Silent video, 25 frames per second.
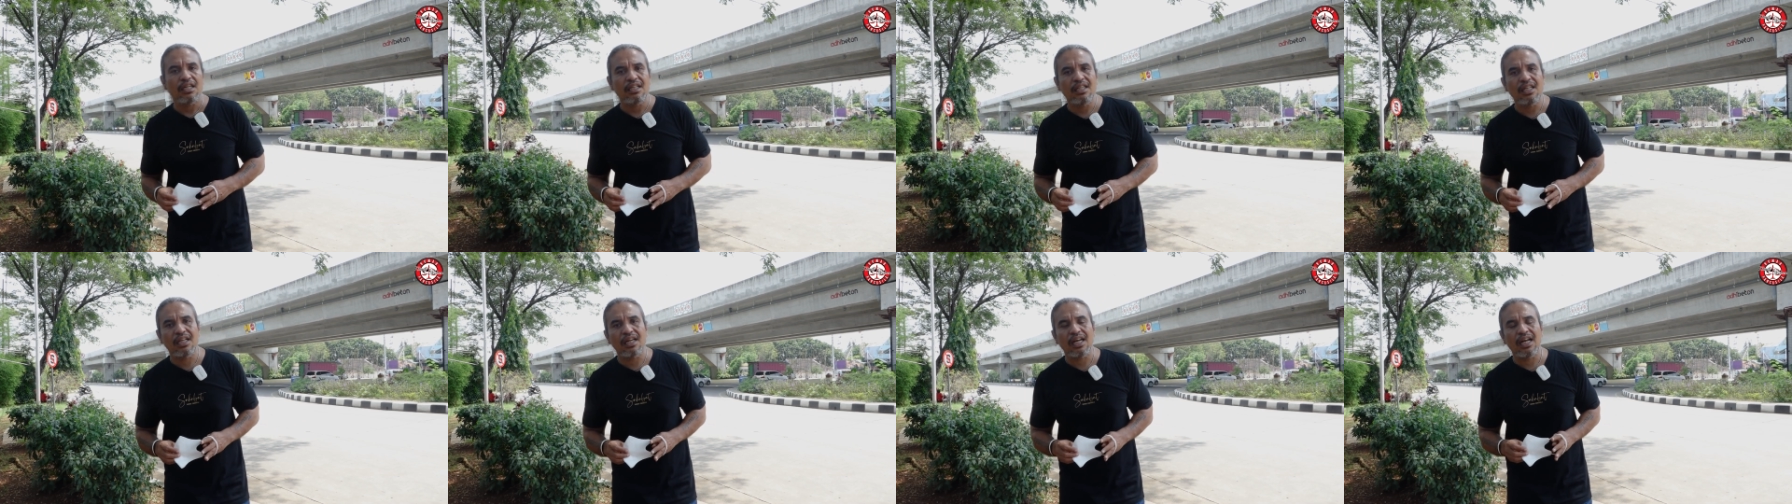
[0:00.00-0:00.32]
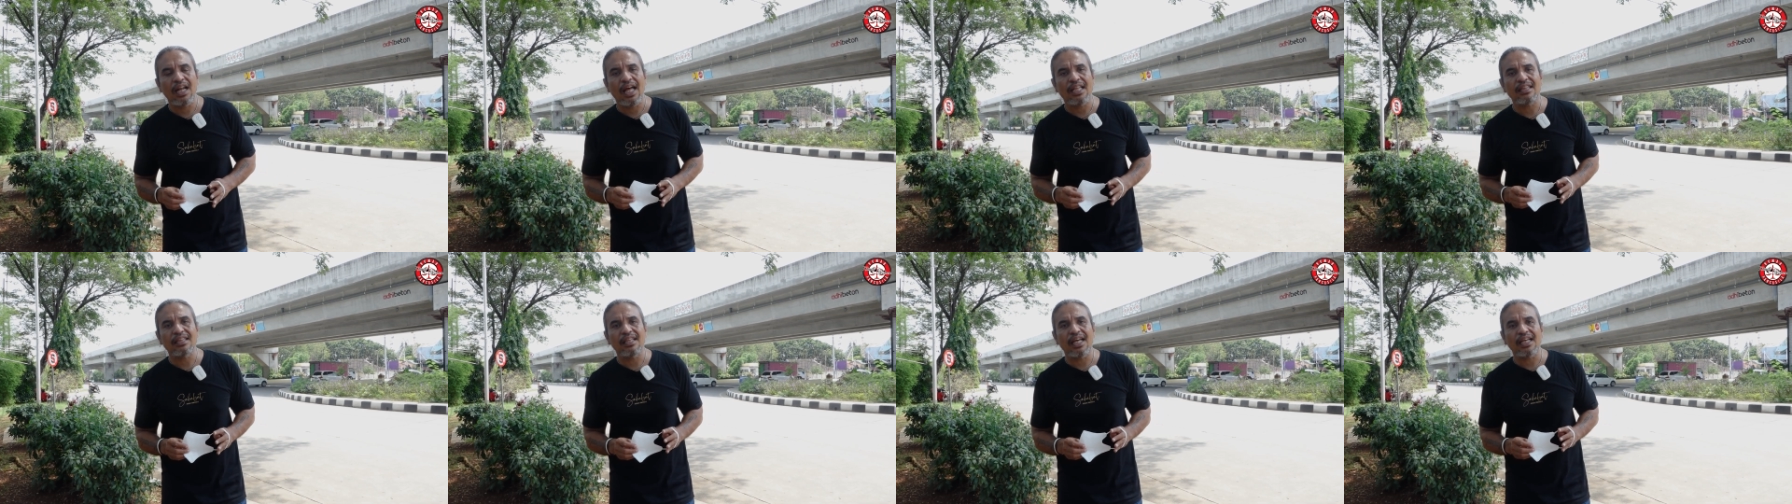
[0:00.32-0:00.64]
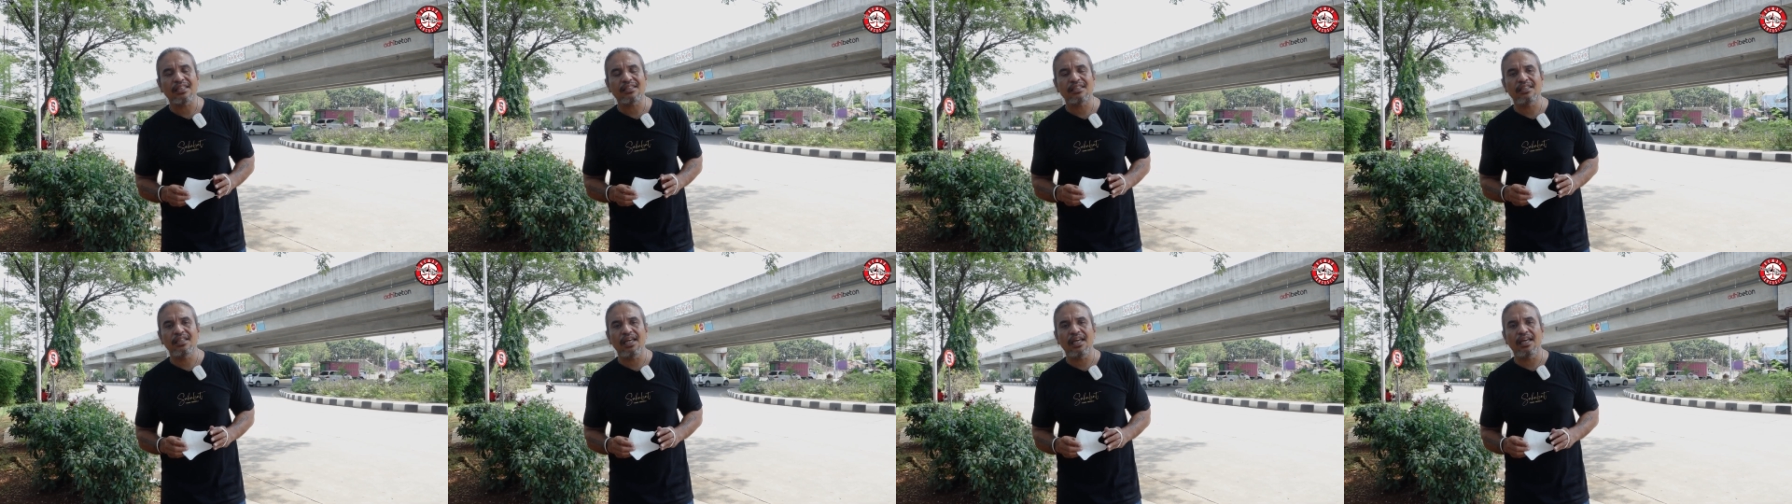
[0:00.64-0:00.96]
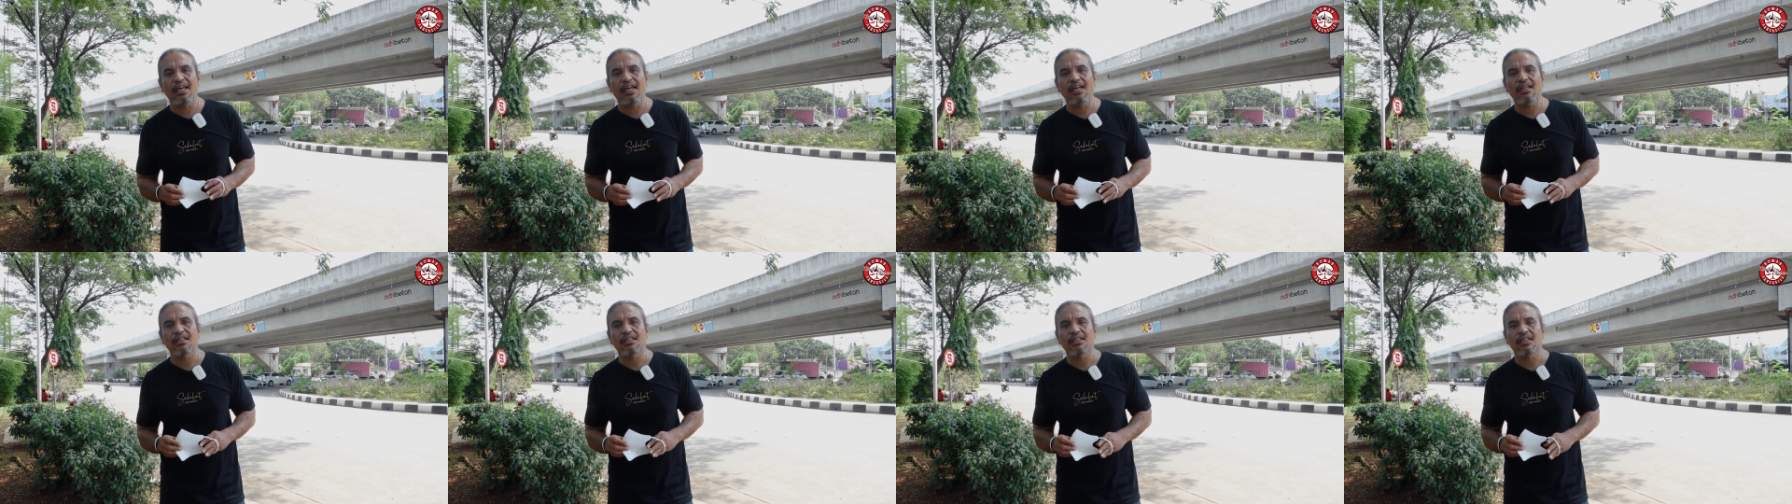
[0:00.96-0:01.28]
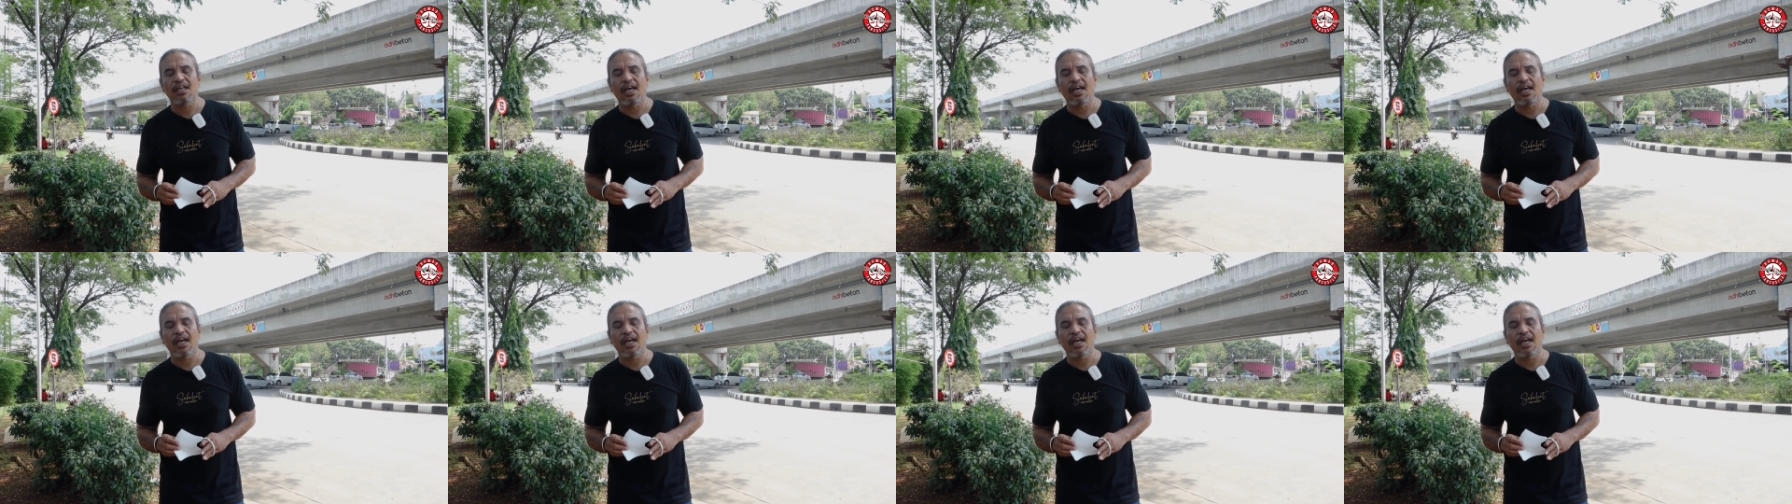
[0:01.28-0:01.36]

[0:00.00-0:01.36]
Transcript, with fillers: dirlantasnya ya,